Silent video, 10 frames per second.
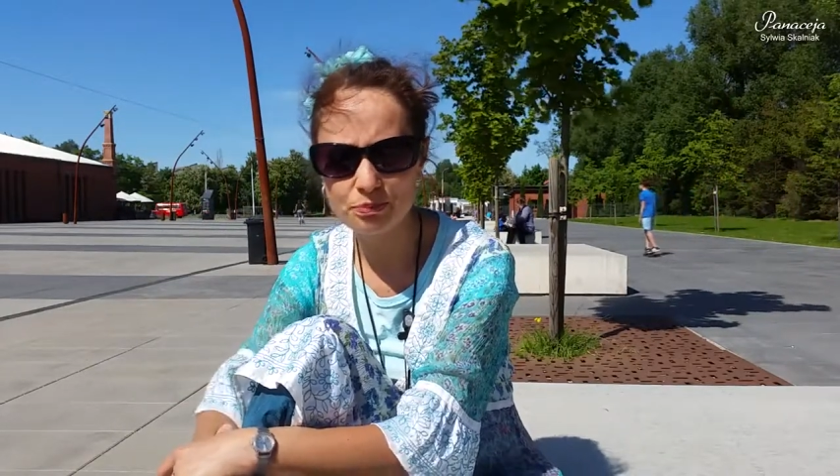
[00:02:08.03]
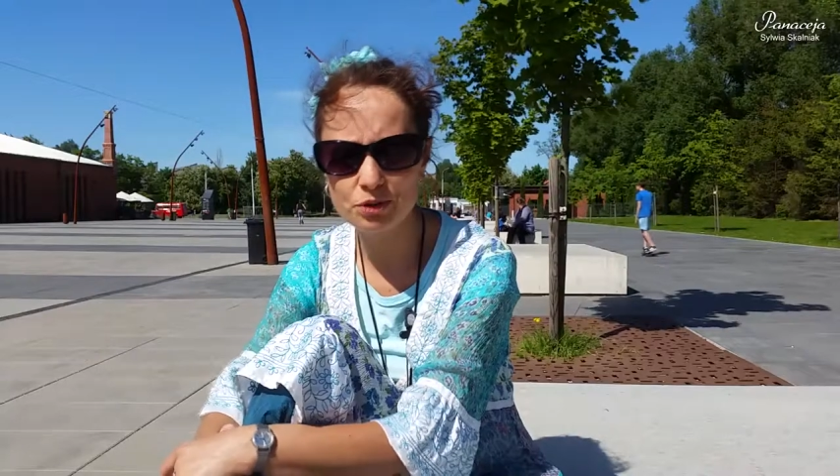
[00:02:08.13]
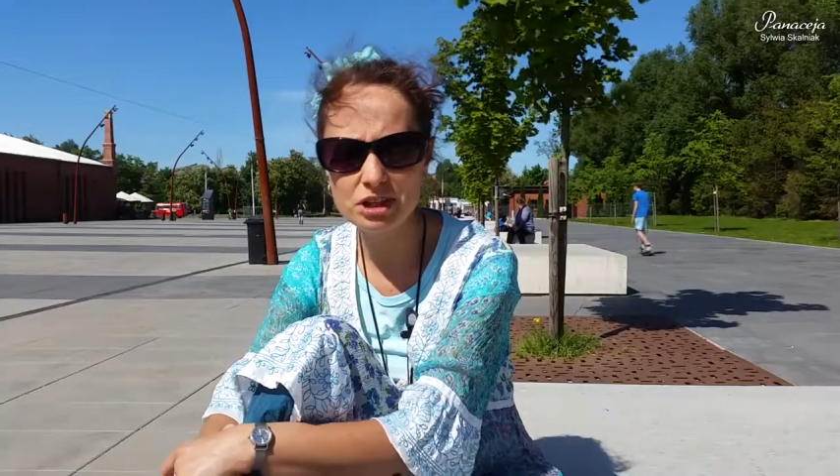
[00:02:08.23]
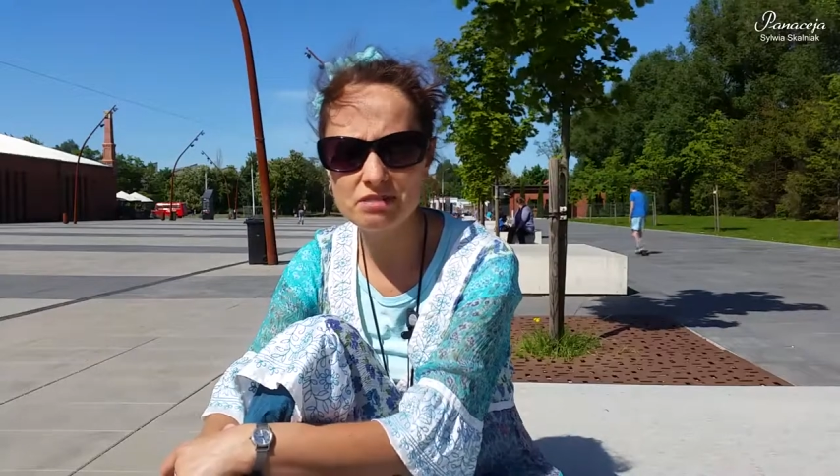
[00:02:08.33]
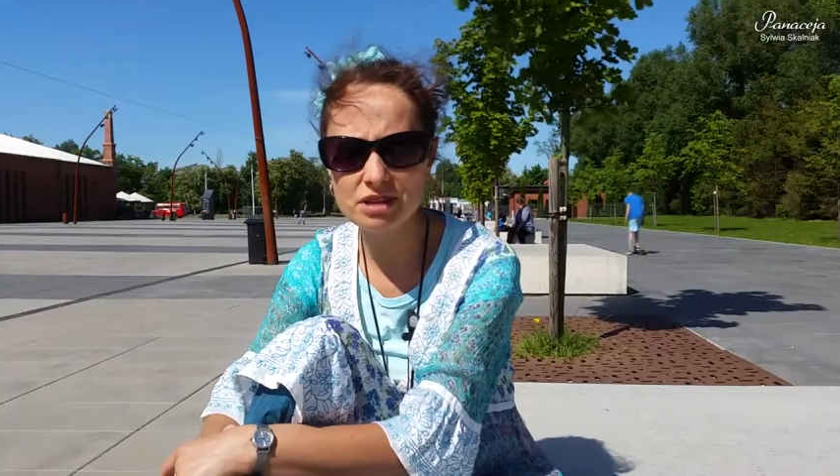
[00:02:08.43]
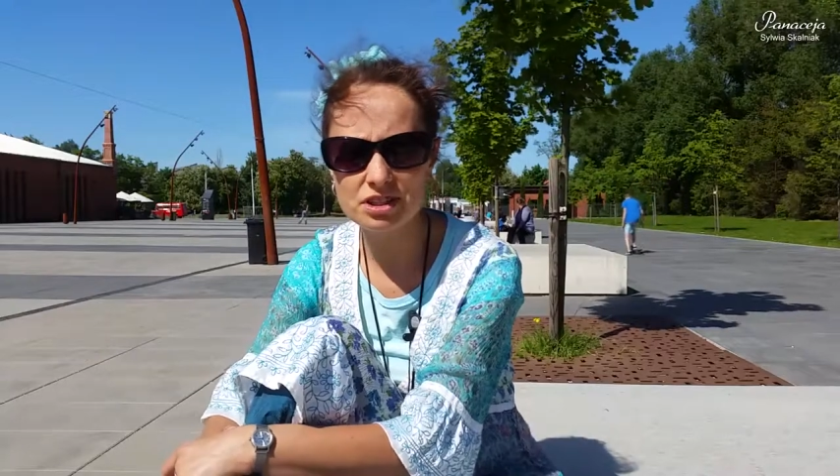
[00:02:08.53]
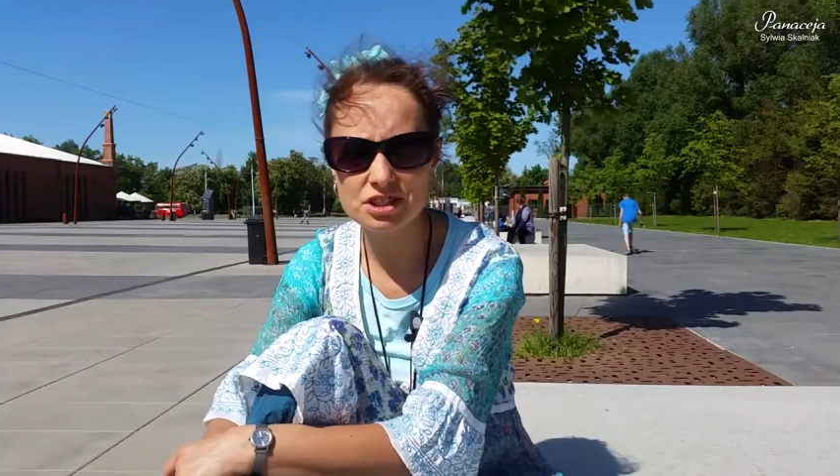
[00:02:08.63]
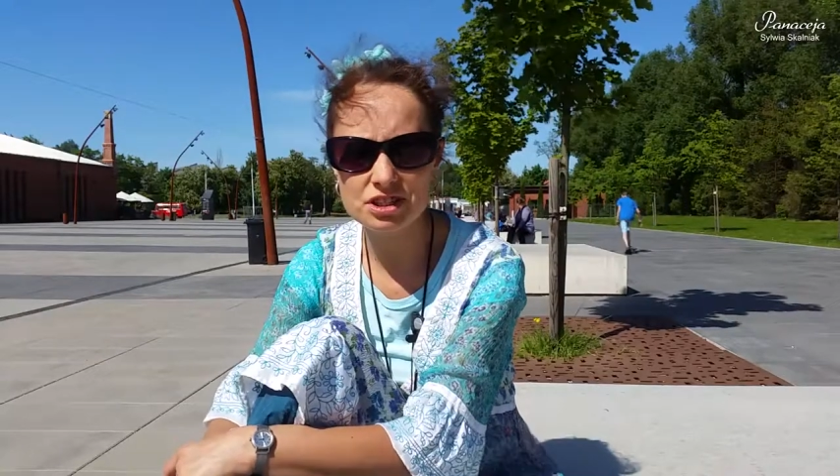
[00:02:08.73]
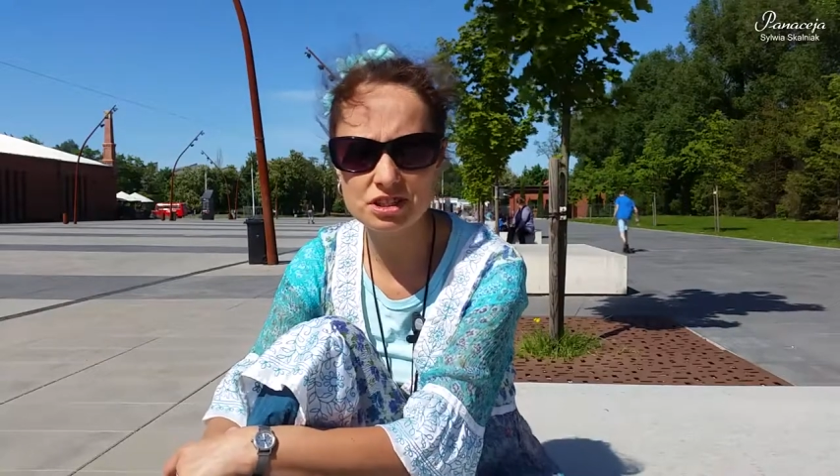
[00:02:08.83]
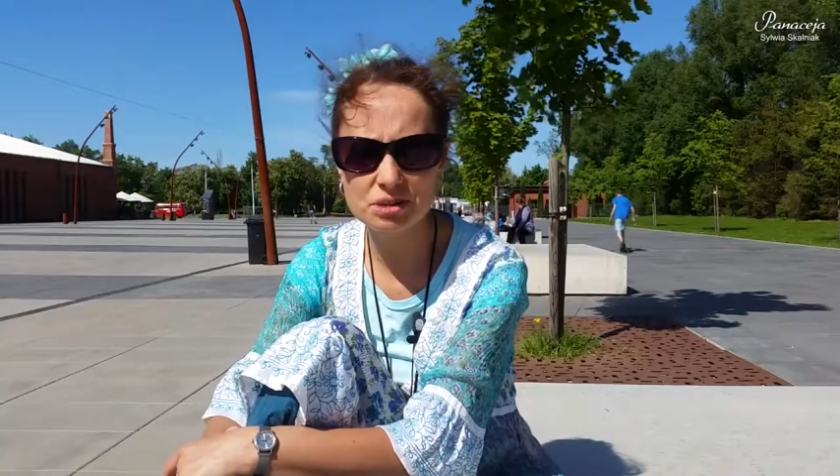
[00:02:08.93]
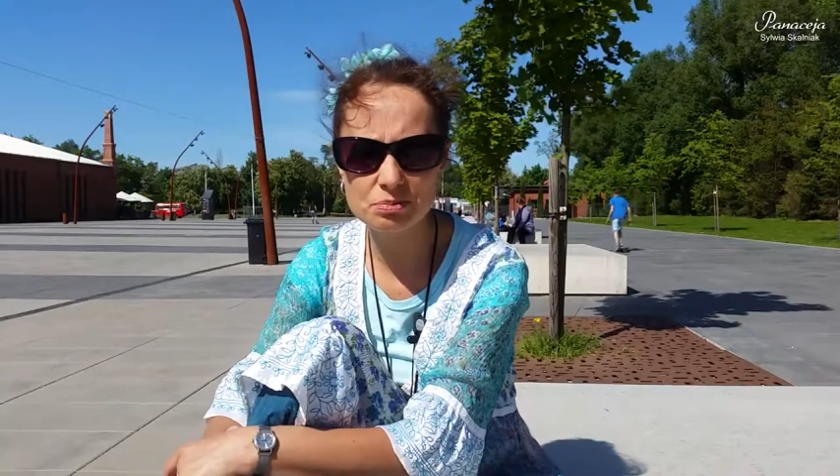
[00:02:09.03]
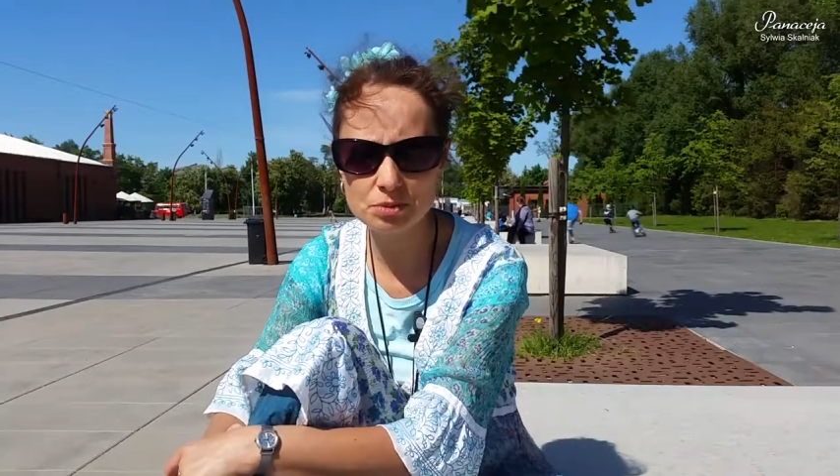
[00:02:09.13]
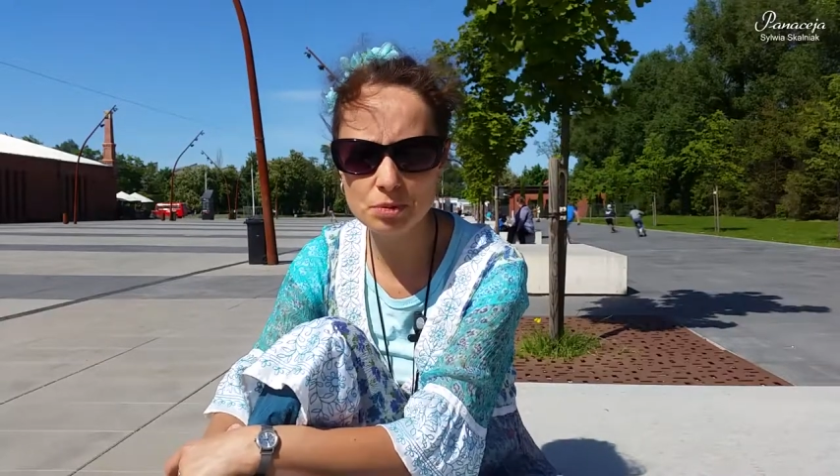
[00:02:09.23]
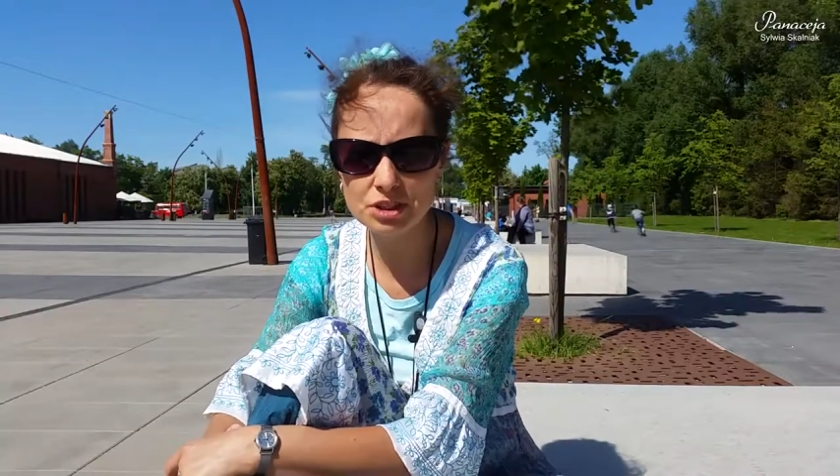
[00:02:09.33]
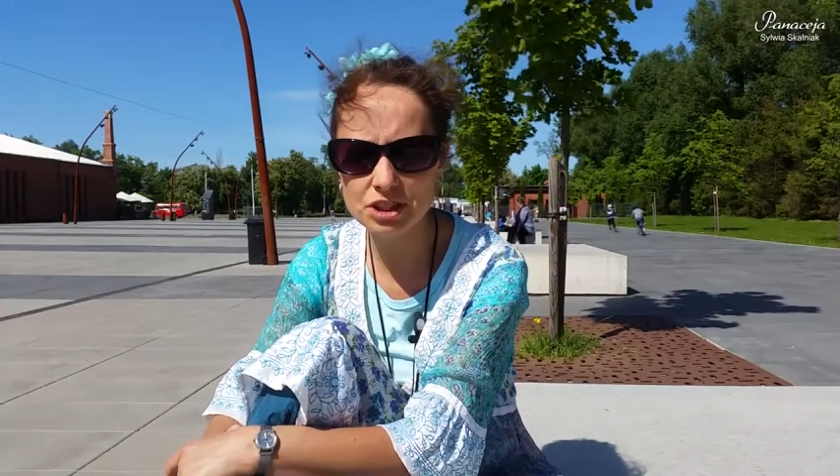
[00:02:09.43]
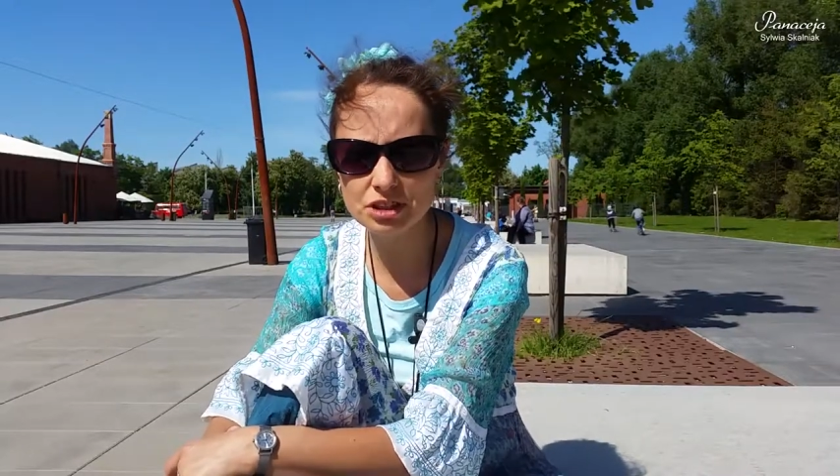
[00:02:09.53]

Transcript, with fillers: ponieważ e, w momencie,